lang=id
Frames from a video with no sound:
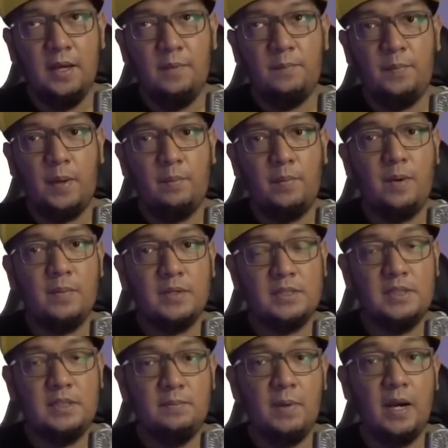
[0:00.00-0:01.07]
memang
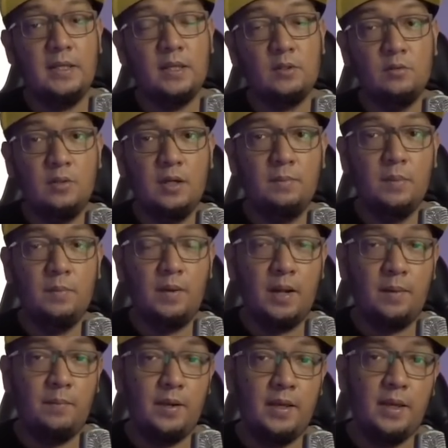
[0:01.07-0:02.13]
masih banyak juga
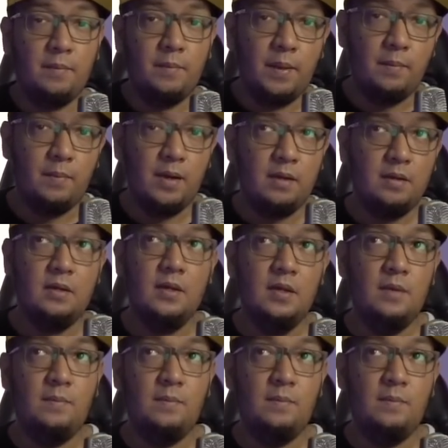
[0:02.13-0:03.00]
beberapa yang memang